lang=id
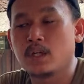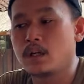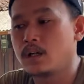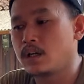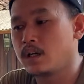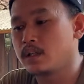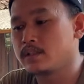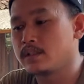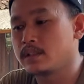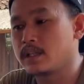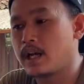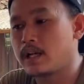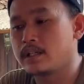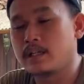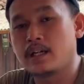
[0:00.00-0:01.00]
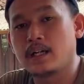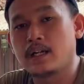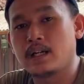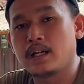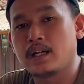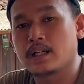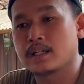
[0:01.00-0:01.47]
e, jika ada
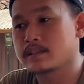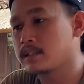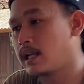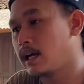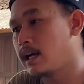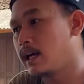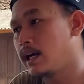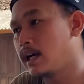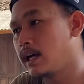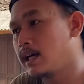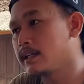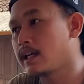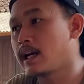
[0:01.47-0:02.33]
kesalahan